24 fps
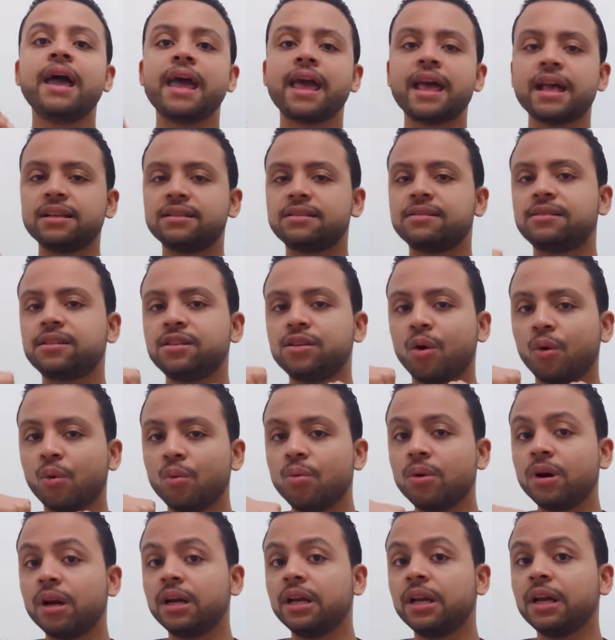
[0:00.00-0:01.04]
S Assim,
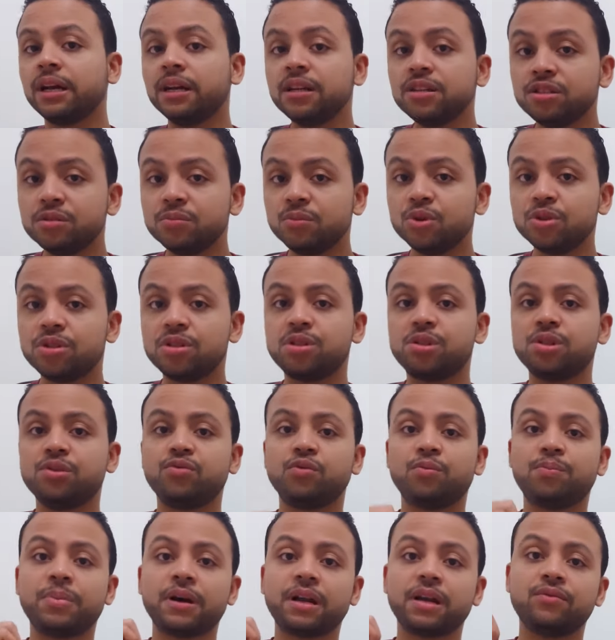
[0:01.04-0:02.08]
um grande
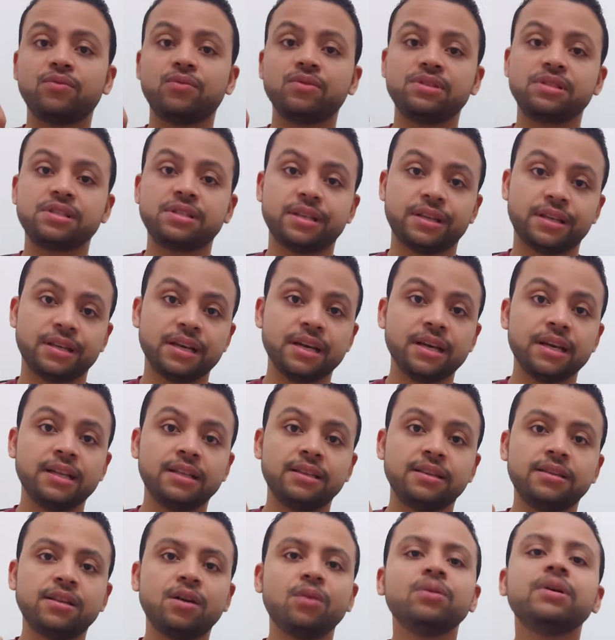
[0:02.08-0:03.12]
motivo para você
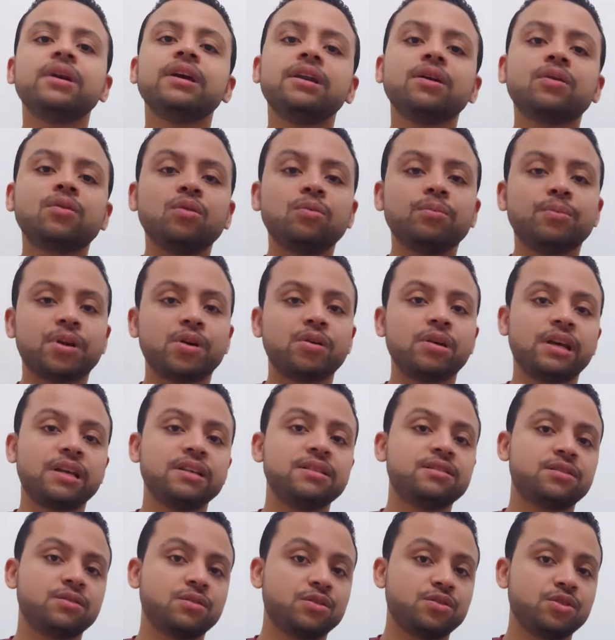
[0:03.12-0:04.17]
não querer comprar
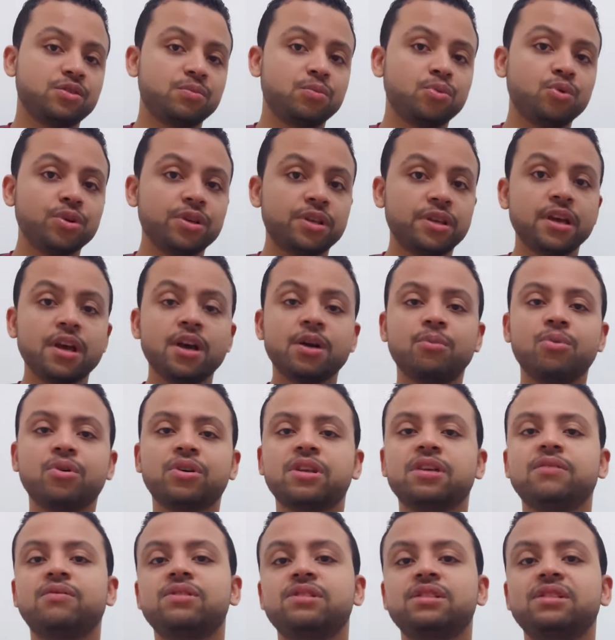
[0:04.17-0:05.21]
esse notebook,
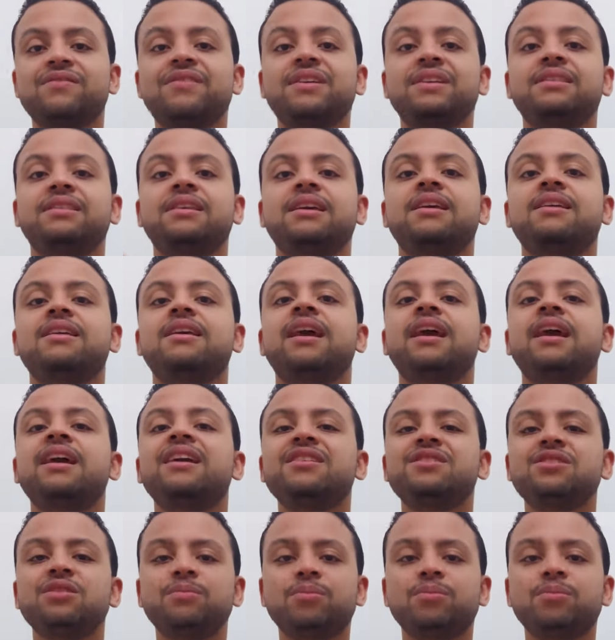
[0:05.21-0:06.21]
porque você vai ter este